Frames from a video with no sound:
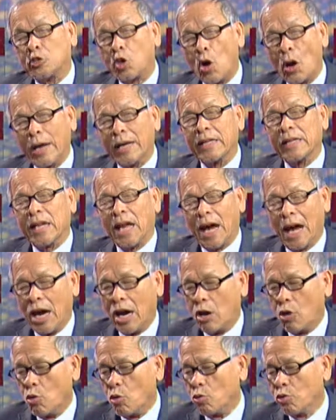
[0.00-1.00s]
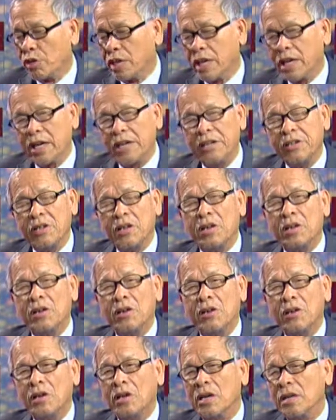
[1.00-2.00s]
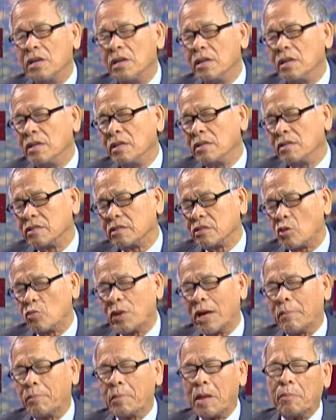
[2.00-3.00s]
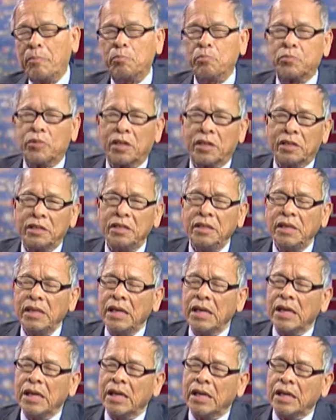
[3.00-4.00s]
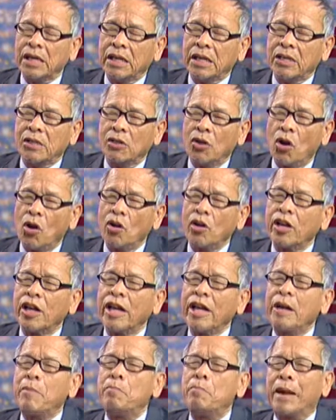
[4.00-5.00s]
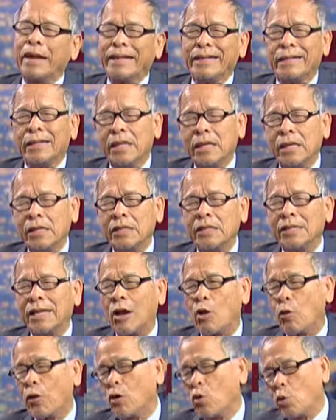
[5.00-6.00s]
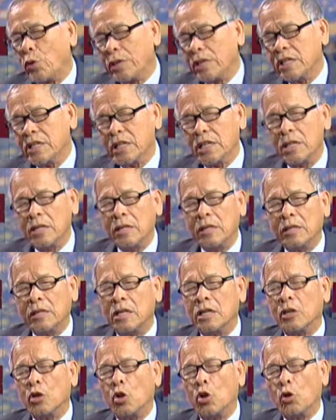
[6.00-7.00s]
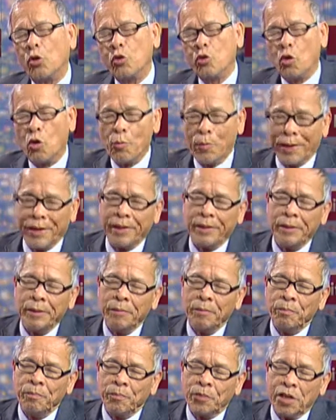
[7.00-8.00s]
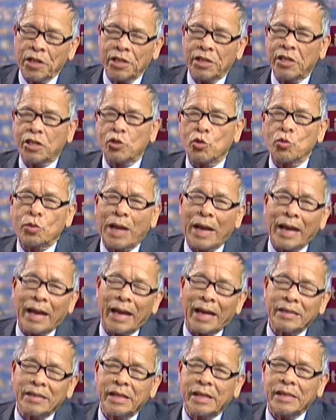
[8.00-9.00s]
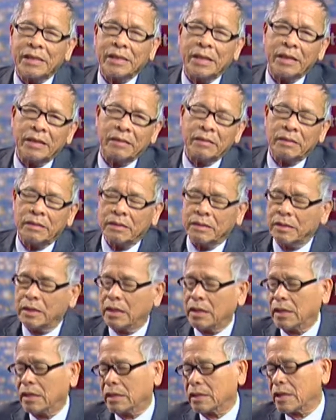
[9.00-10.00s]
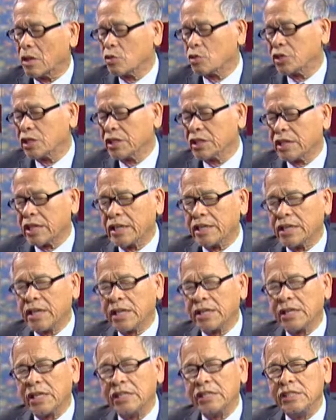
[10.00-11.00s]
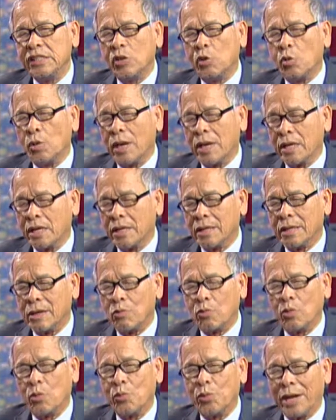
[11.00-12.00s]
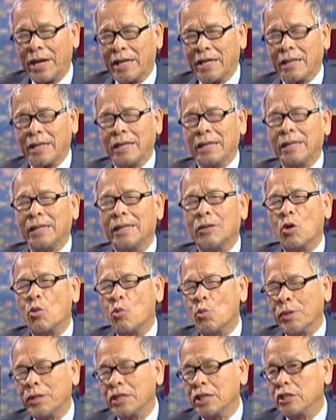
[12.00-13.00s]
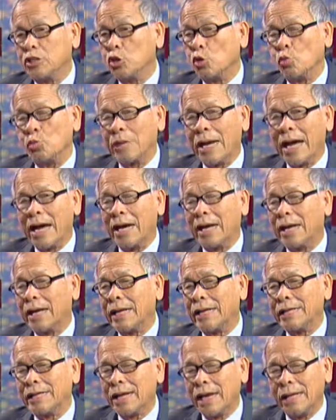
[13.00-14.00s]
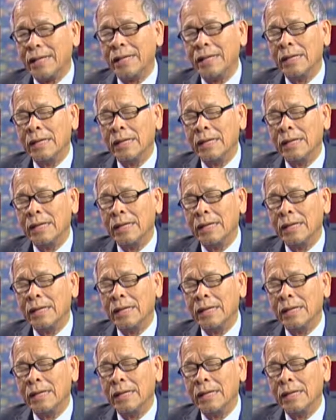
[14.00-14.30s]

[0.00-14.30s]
soạn thảo những cái đường hướng trong 5 năm tới nó sẽ mạnh hơn theo cái khuynh hướng đường lối của mình thì như chúng ta đã nhận định ở trong chương trình này rất nhiều lần trong lúc này thì ông Nguyễn Tấn Dũng đang lên chân